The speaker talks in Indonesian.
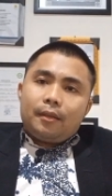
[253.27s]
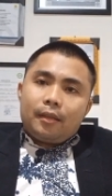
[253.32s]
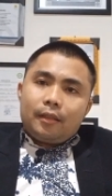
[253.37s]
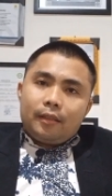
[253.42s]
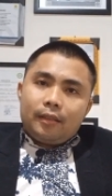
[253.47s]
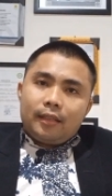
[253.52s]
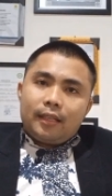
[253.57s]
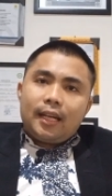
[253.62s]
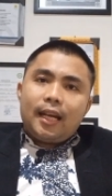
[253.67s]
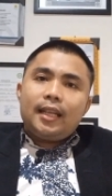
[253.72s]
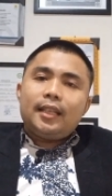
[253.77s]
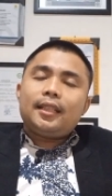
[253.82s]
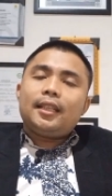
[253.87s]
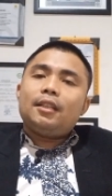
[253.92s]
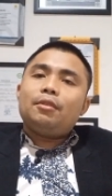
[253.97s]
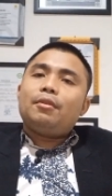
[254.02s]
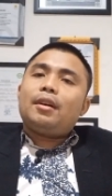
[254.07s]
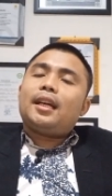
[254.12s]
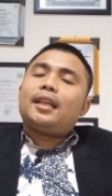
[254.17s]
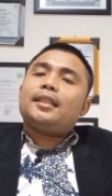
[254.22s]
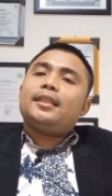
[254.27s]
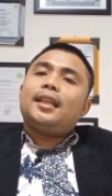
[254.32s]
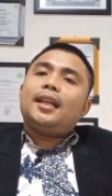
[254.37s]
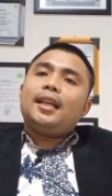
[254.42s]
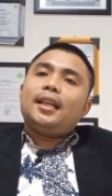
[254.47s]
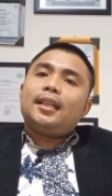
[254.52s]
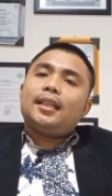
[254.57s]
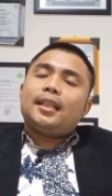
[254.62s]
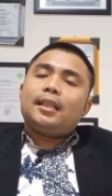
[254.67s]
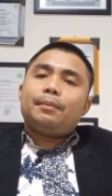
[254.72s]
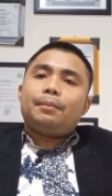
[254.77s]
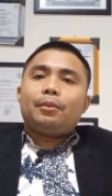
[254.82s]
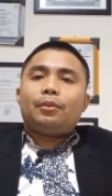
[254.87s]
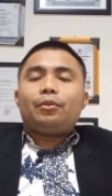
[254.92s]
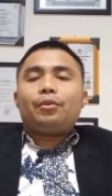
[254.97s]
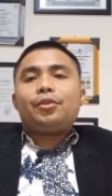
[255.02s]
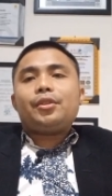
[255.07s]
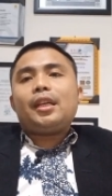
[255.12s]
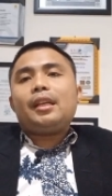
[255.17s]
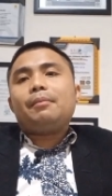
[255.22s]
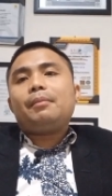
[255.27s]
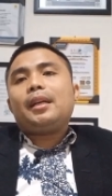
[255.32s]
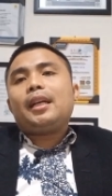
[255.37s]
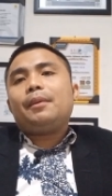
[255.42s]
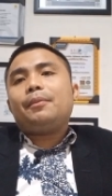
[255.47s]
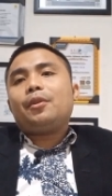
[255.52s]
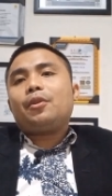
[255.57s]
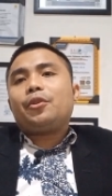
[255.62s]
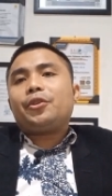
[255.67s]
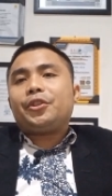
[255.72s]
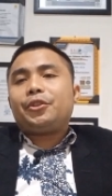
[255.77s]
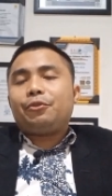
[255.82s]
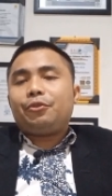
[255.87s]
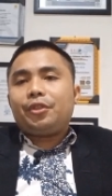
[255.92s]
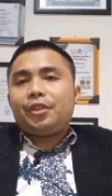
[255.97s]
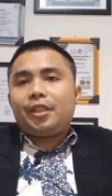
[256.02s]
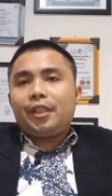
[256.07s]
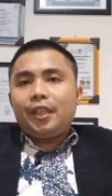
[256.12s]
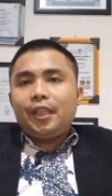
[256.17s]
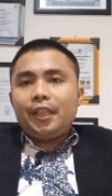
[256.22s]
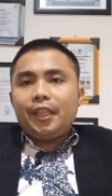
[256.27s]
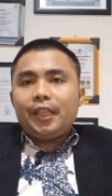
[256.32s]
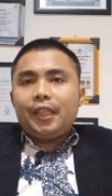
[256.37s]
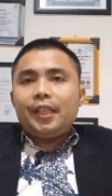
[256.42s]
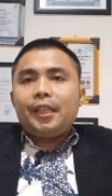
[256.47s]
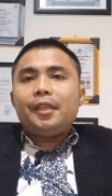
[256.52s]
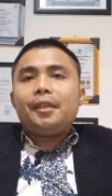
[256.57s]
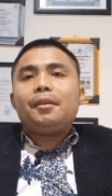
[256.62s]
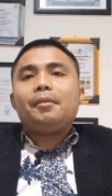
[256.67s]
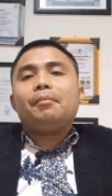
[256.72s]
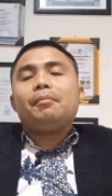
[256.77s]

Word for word: dengan keluarnya keputusan Mahkamah Konstitusi ini,